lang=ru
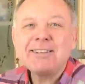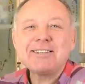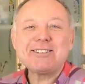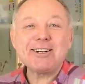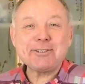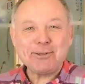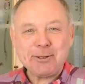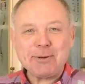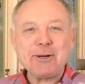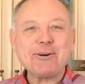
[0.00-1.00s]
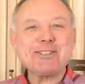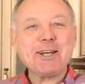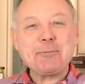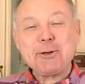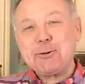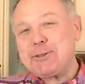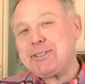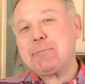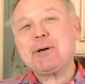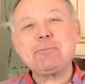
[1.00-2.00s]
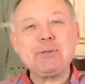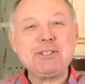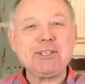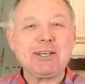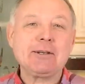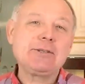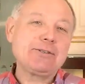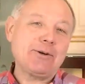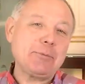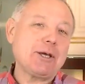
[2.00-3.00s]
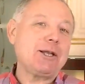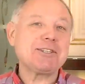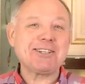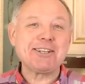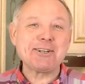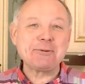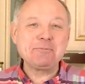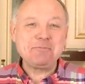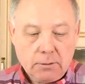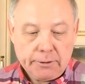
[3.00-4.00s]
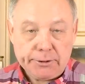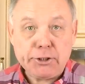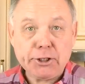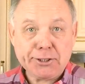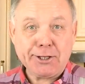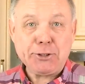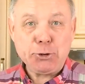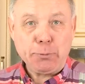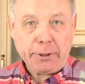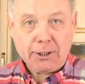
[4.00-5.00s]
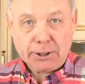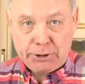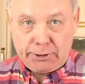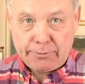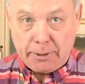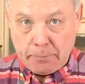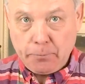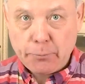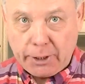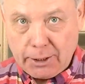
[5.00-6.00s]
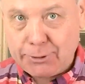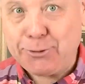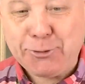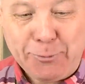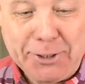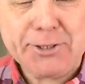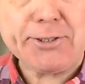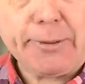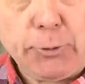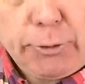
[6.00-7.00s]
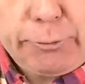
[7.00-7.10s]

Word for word: Здравствуйте, мои уважаемые гости и подписчики. С вами я, Александр. Сейчас хочу предложить вам приготовить вместе со мной